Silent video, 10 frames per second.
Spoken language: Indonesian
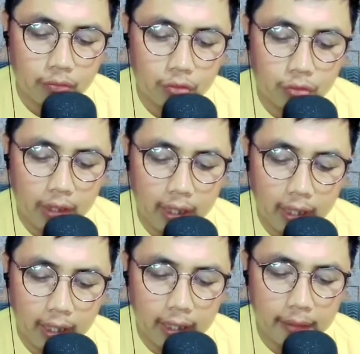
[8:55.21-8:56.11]

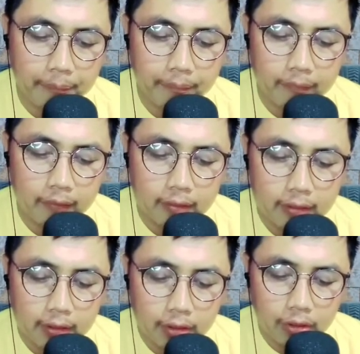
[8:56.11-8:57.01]
buah
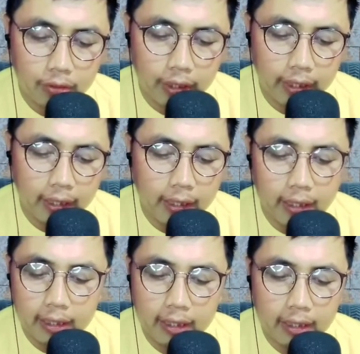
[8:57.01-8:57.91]
oke
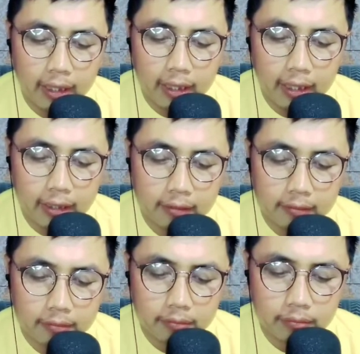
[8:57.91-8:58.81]
dan ada tangan